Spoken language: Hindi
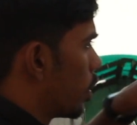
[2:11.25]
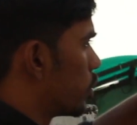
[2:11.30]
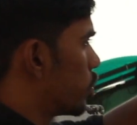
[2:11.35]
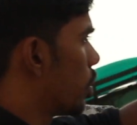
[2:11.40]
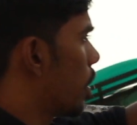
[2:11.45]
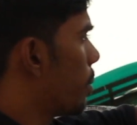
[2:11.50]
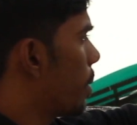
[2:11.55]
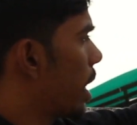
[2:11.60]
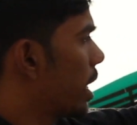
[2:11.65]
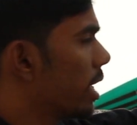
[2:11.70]

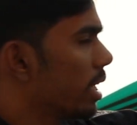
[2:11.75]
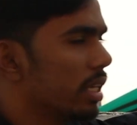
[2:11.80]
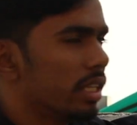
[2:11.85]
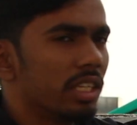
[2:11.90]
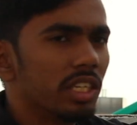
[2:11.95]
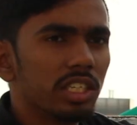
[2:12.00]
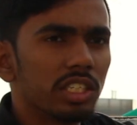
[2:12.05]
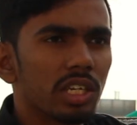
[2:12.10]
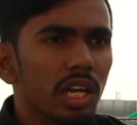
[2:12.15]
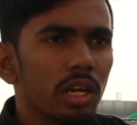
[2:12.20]
जो हमारे
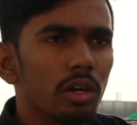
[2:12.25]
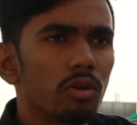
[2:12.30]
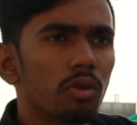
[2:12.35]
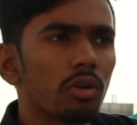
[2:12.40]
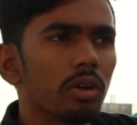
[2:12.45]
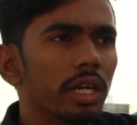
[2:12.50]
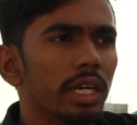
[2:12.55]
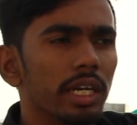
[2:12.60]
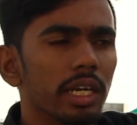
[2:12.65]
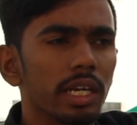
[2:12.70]
इनिशियल
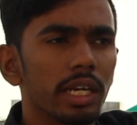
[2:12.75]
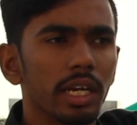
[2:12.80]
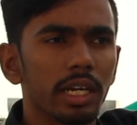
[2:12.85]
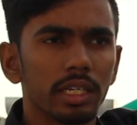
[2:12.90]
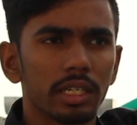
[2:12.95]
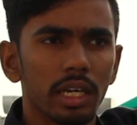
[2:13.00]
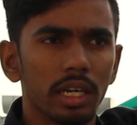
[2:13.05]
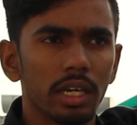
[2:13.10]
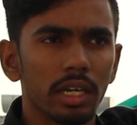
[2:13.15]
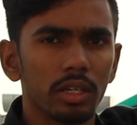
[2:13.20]
रो को
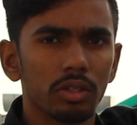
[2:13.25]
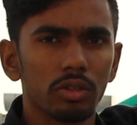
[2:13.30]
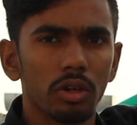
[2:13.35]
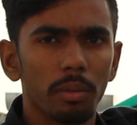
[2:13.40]
इंडिकेट करेगा